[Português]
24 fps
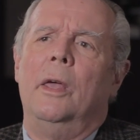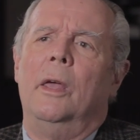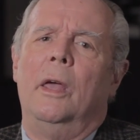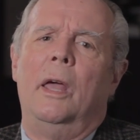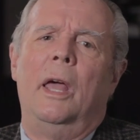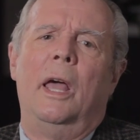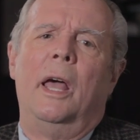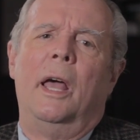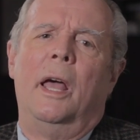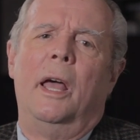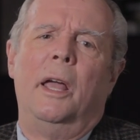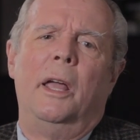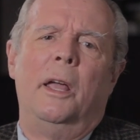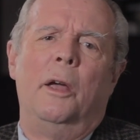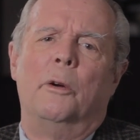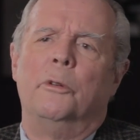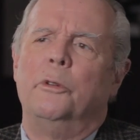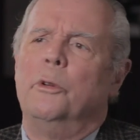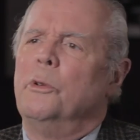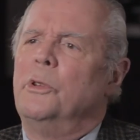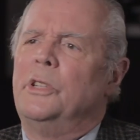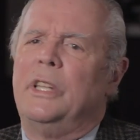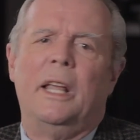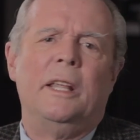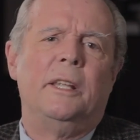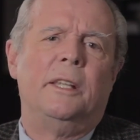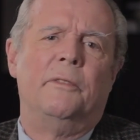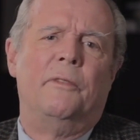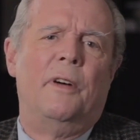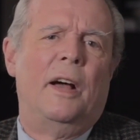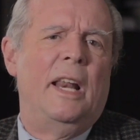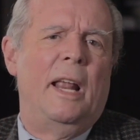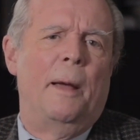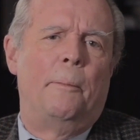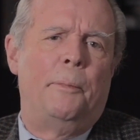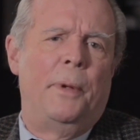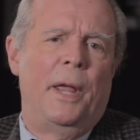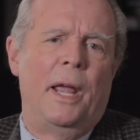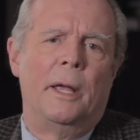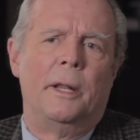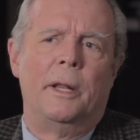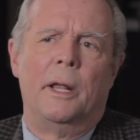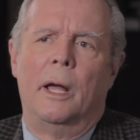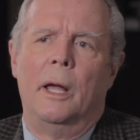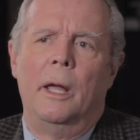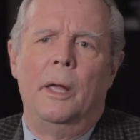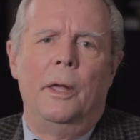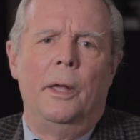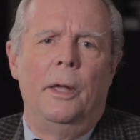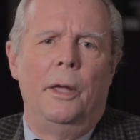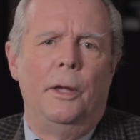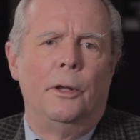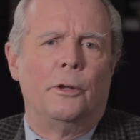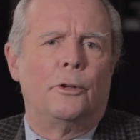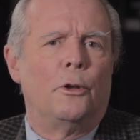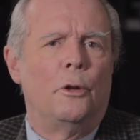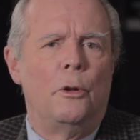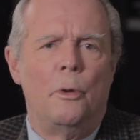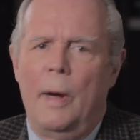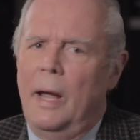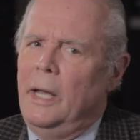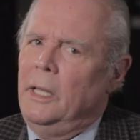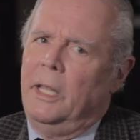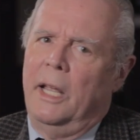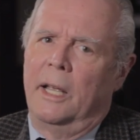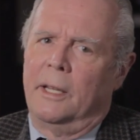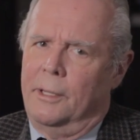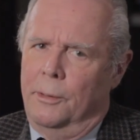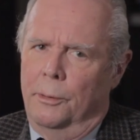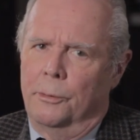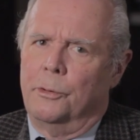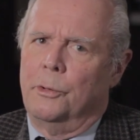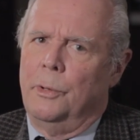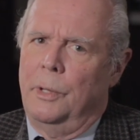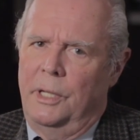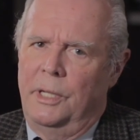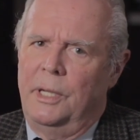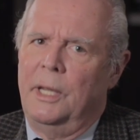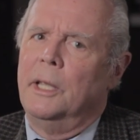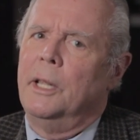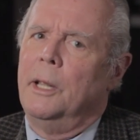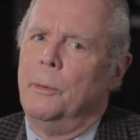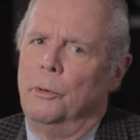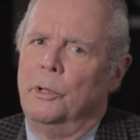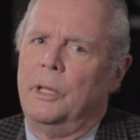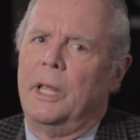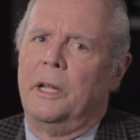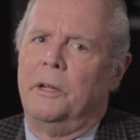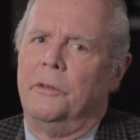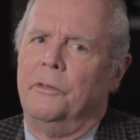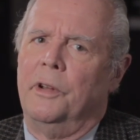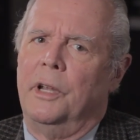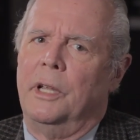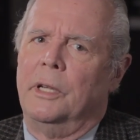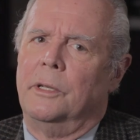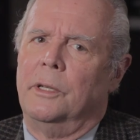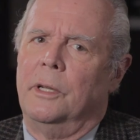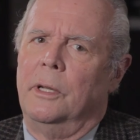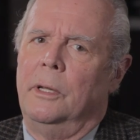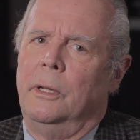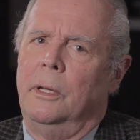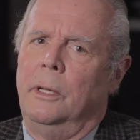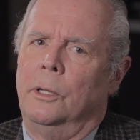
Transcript: é, eu não sei se vale a pena, isso não é ideação suicida muitas vezes.